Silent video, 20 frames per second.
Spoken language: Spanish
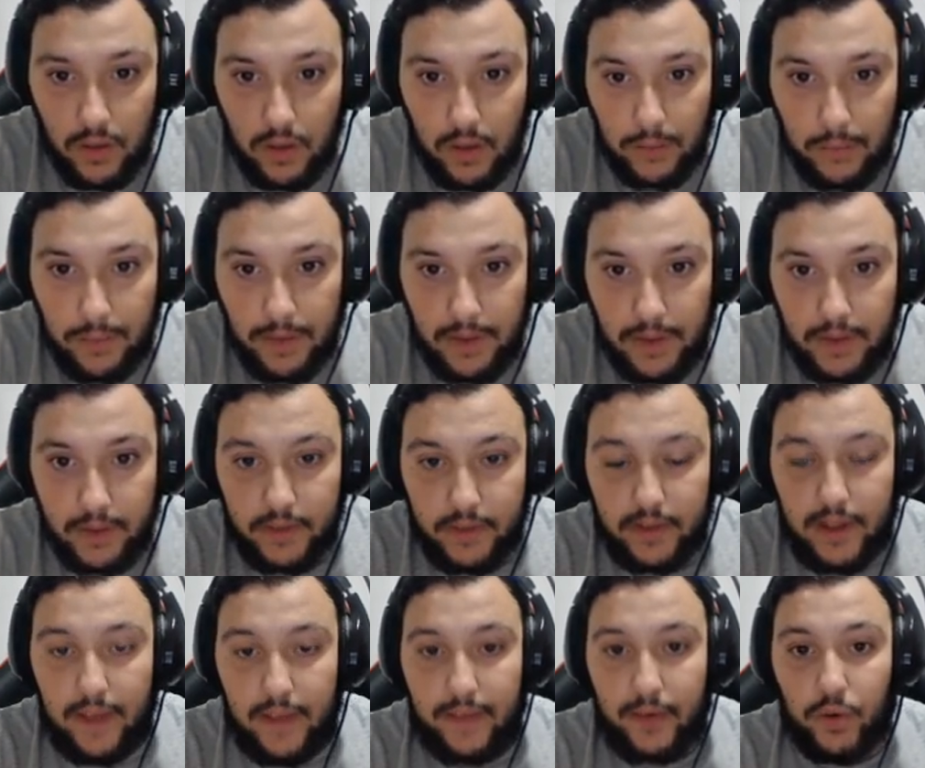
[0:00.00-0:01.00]
A ver,
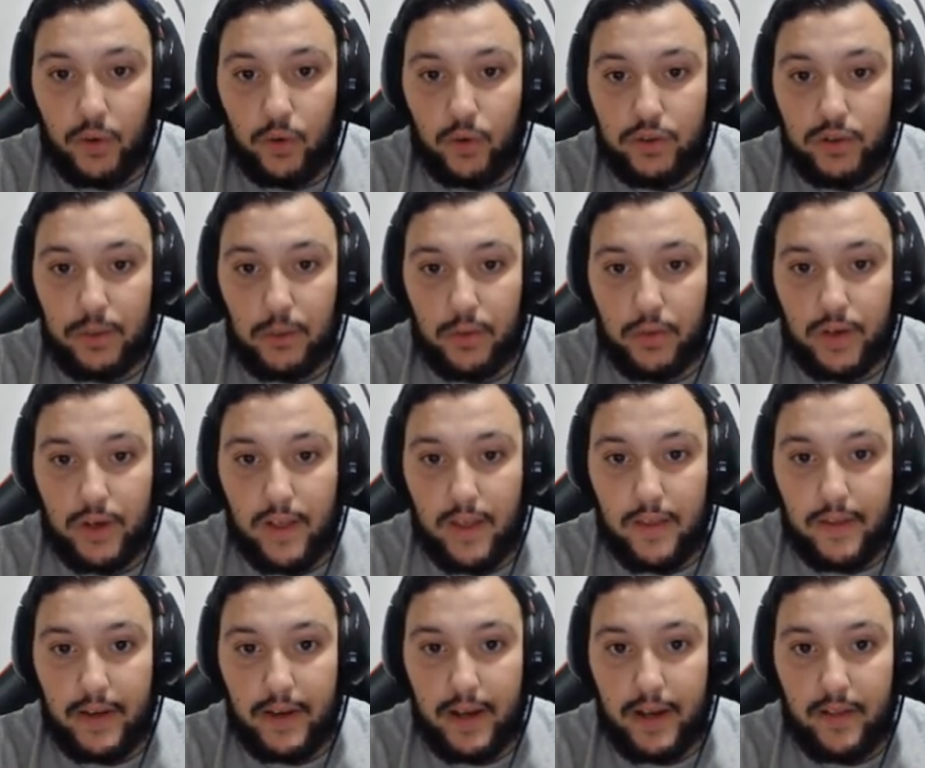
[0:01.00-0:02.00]
nada, no encontramos nada
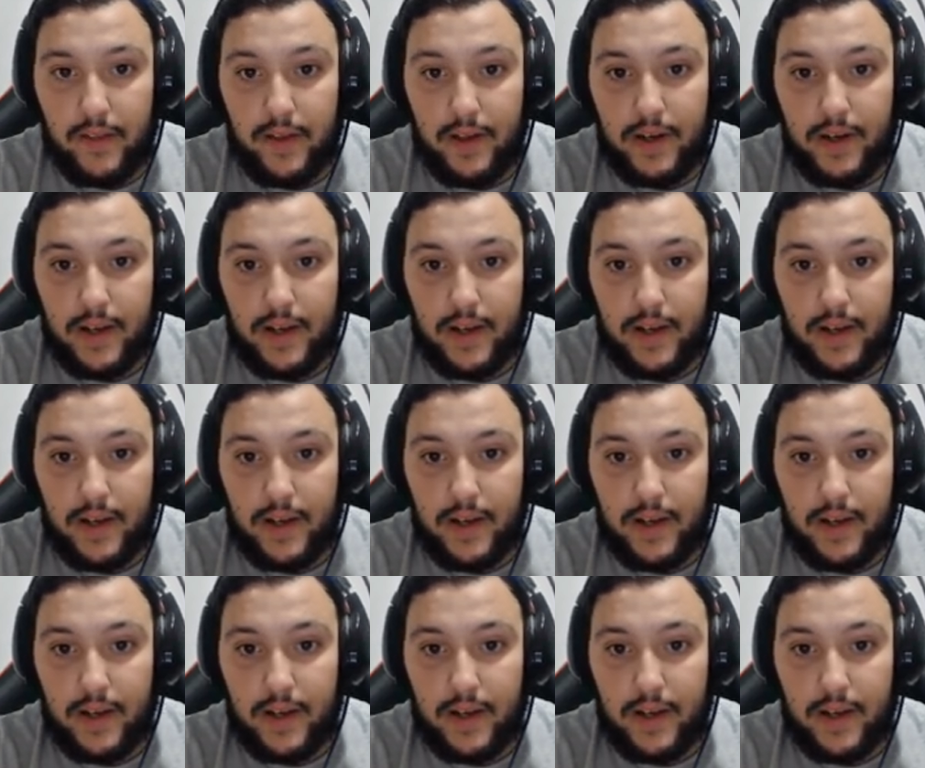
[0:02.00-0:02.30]
de nada,